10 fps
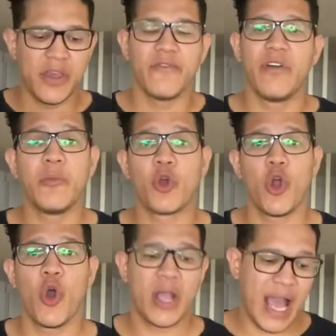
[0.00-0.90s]
Vamos
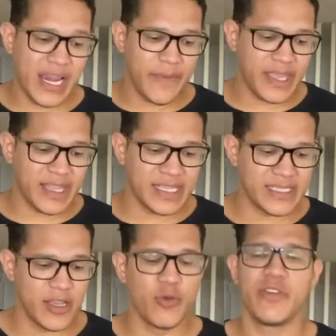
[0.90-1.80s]
colocar
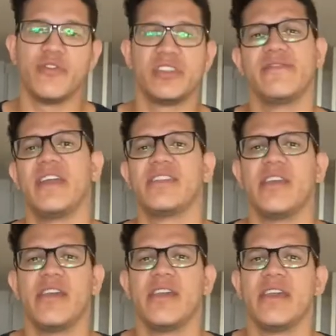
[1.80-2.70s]
alimentação, que você vai
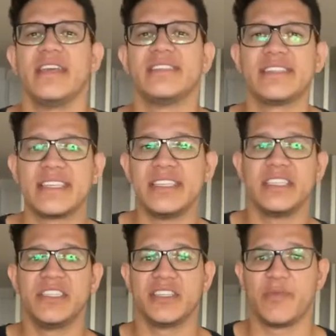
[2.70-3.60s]
ter esses 15
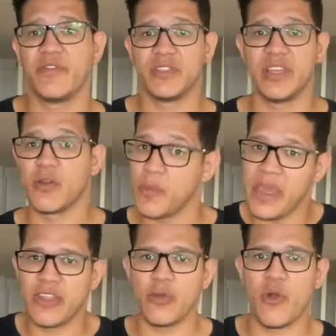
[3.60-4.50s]
dias para você
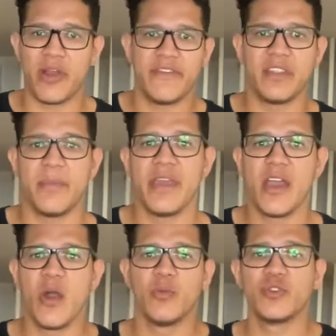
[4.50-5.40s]
comer, tomar um café da
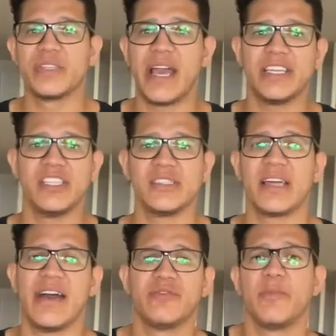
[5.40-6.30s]
manhã, almoçar e
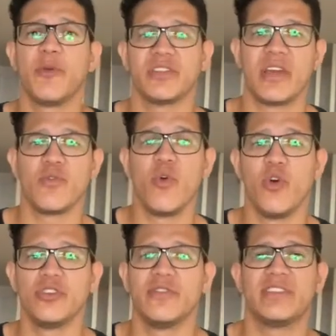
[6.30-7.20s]
jantar. Você pode estar no
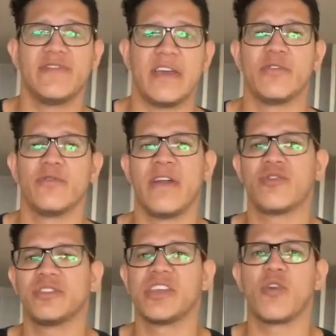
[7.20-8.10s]
rosto, você vai, não vai
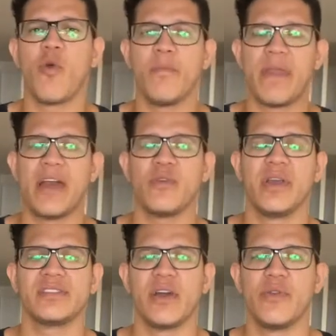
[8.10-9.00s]
conseguir comprar no
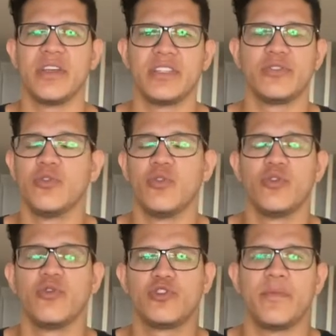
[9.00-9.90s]
restaurante, no,
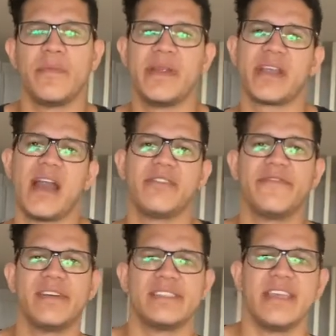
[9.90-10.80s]
no supermercado e
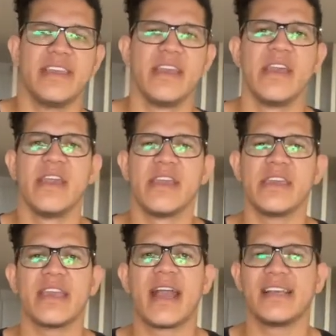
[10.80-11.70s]
fazer
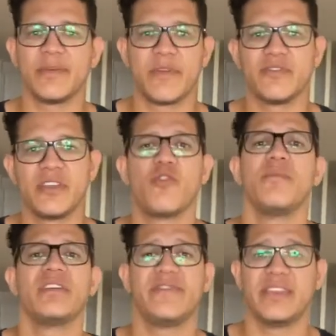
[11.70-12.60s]
em casa para você
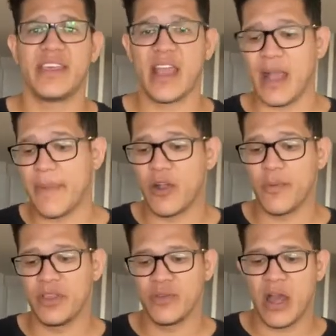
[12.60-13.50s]
comer, você vai ter que acabar
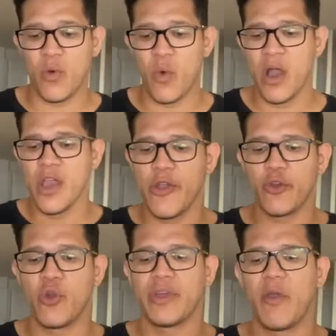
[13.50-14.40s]
comendo na rua.
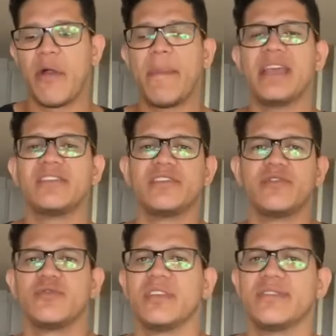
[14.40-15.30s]
coloquei uma média de
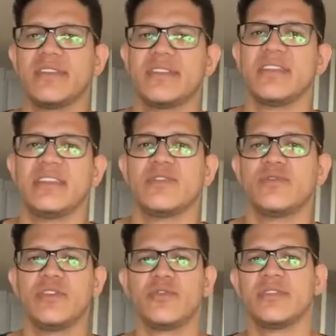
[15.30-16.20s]
200 a
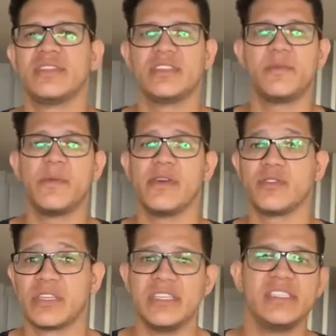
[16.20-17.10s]
300 euros nesses
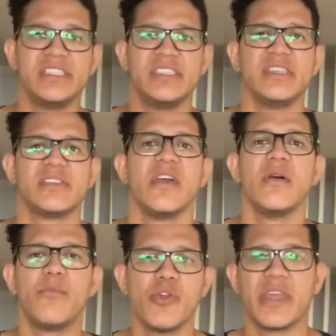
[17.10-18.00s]
primeiros 15 dias.
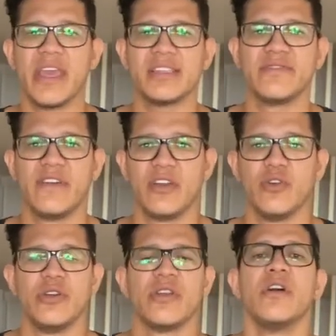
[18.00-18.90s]
Por que esse
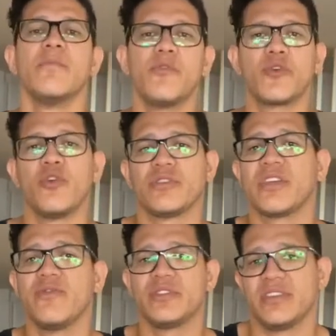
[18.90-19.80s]
valor? Por conta
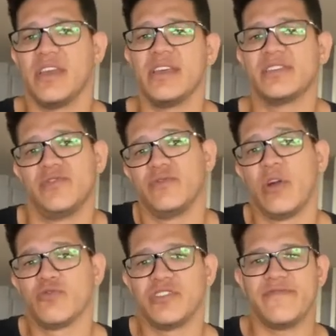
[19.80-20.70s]
que você, se
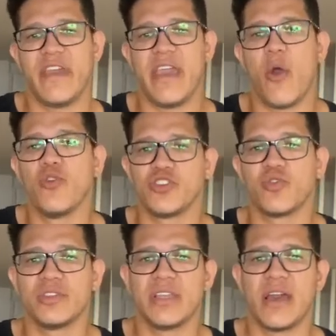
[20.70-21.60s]
não tiver onde
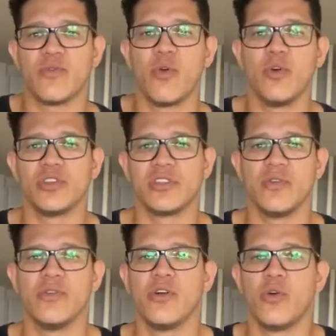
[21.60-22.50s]
cozinhar no
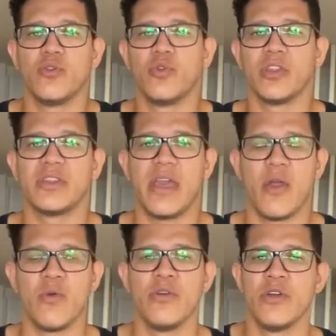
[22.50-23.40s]
hostel ou no
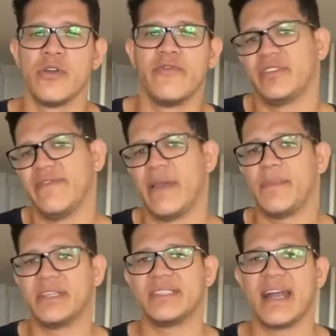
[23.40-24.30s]
hotel, você vai
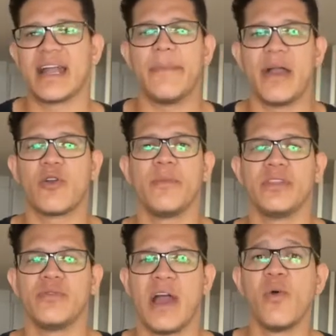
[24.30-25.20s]
precisar acabar
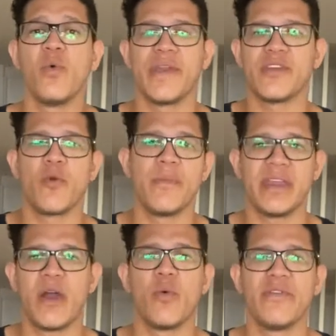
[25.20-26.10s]
comendo na rua. E comer
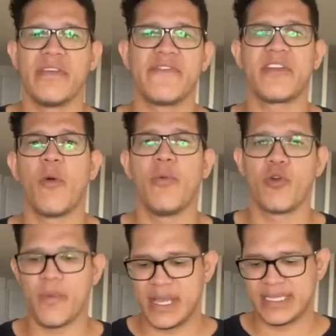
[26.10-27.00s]
na rua vai ficar um
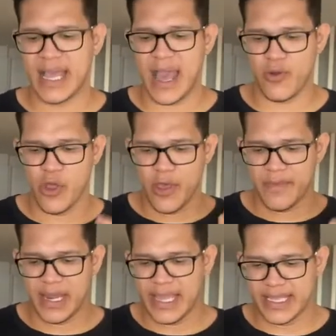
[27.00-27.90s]
pouco mais caro,
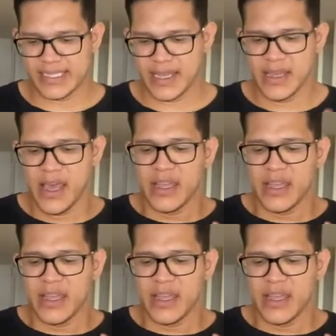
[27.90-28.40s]
beleza?